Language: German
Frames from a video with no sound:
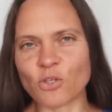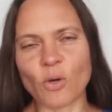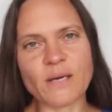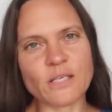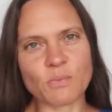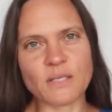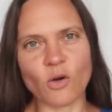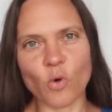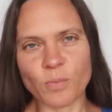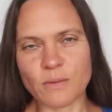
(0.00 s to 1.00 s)
Ich komme ja nicht mit
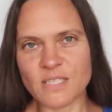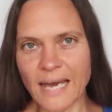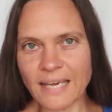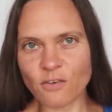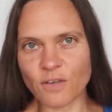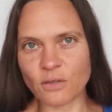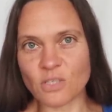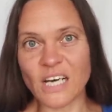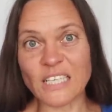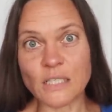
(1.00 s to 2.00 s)
erhobenem Zeigefinger
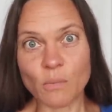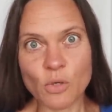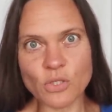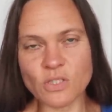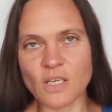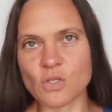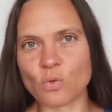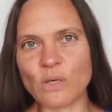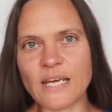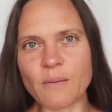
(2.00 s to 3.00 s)
und sage, ihr müsst jetzt
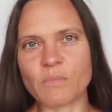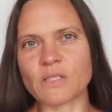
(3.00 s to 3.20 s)
so leben.